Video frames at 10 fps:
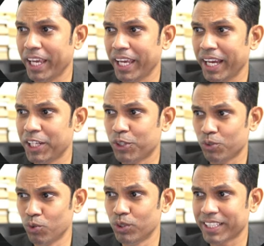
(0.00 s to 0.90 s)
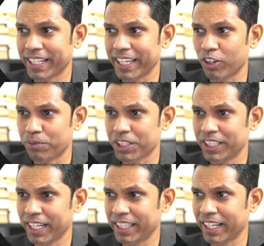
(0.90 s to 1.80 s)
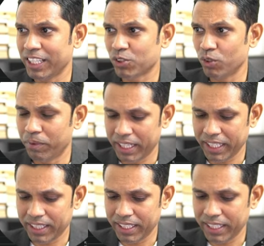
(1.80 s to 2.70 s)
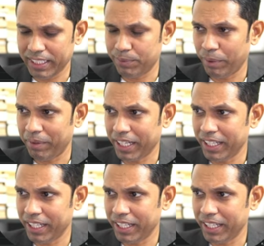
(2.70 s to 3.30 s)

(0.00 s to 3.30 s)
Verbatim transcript: ए टूल्स करके एक ऑप्शन दिखाई दे रहा है इस टूल बार के अंदर इस पर मैं